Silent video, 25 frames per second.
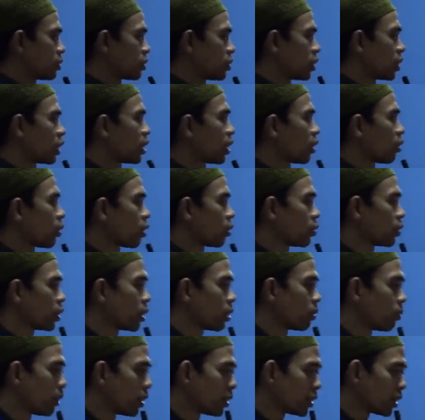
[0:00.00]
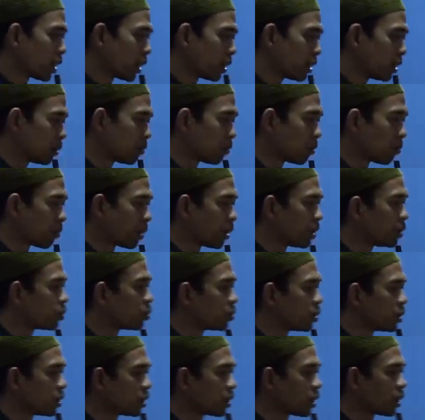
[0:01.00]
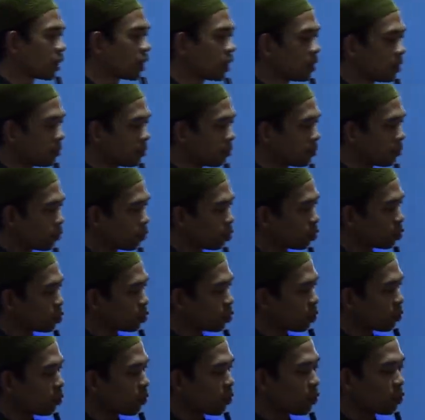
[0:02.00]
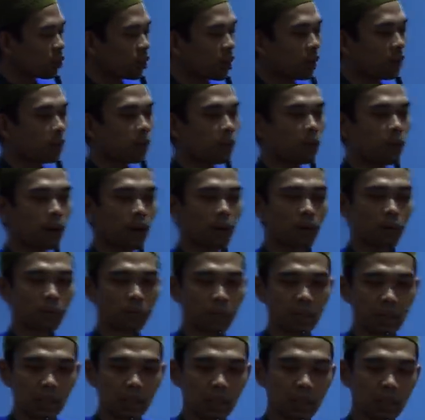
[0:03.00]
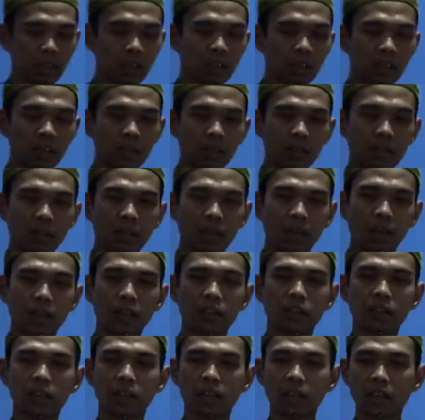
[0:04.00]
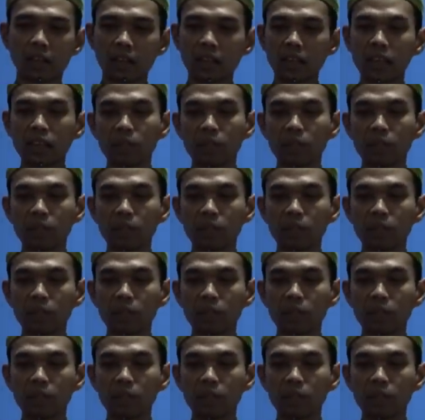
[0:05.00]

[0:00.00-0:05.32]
Syekh Nawawi Al Bantani membantu kita untuk mudah memahami antara